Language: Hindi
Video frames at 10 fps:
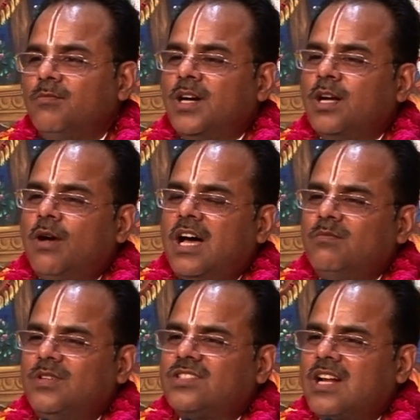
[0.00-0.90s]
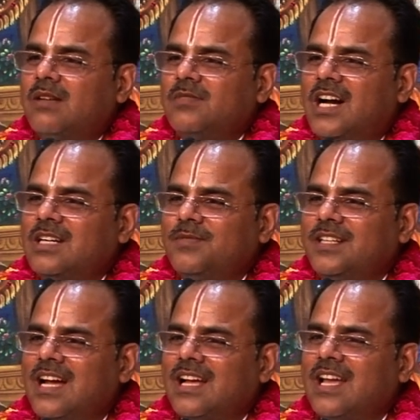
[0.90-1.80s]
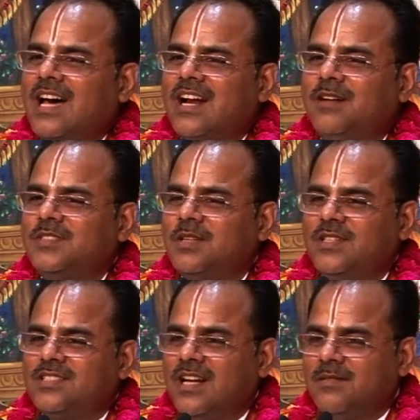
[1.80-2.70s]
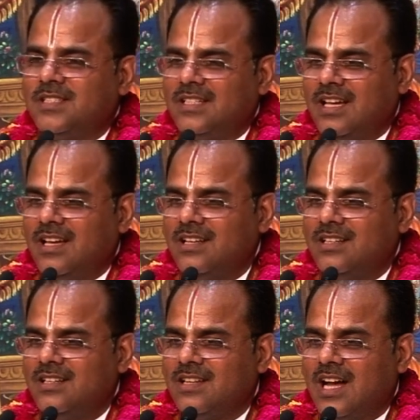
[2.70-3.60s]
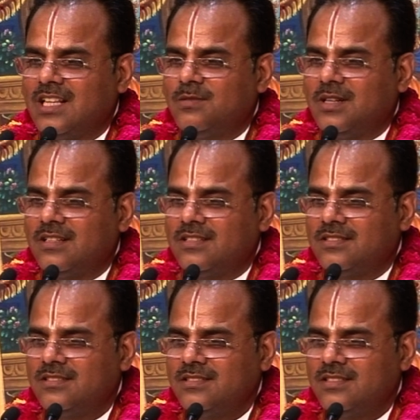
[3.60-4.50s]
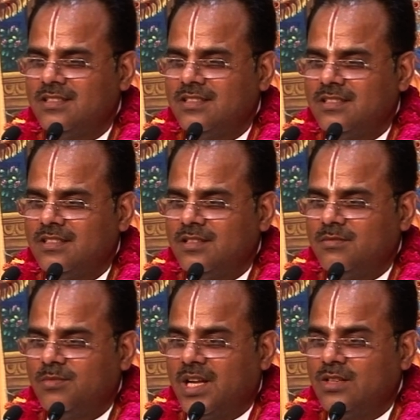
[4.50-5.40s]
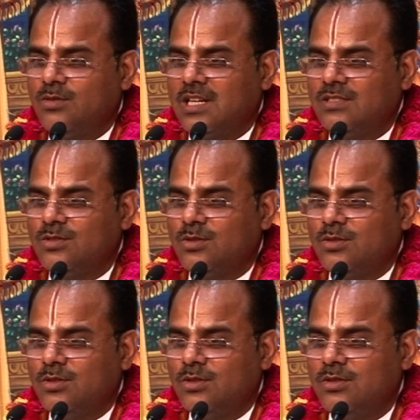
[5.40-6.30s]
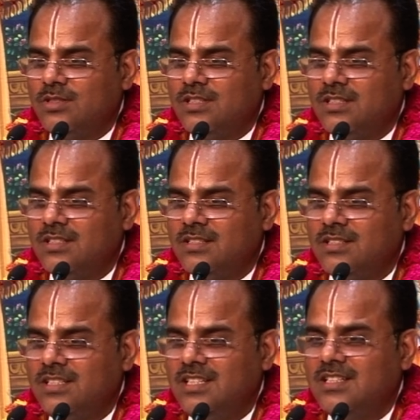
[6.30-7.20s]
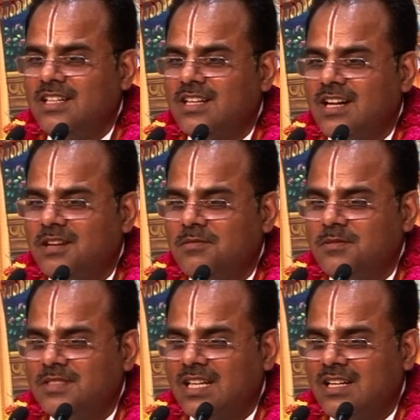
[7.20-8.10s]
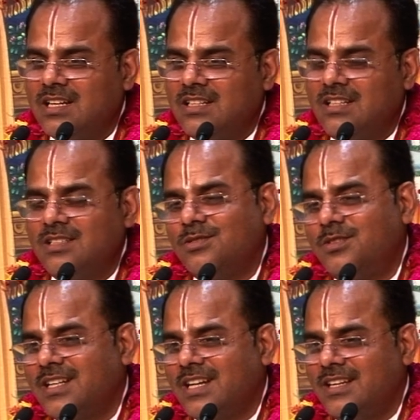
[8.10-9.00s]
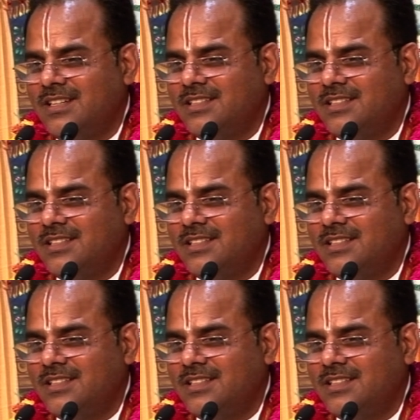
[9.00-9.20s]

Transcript: भगवान विश्राम घाट पे जाके आराम से विश्राम किए रात भर परंतु कंस को तो नींद ही ना आवे बेचारी की नींद उड़ गई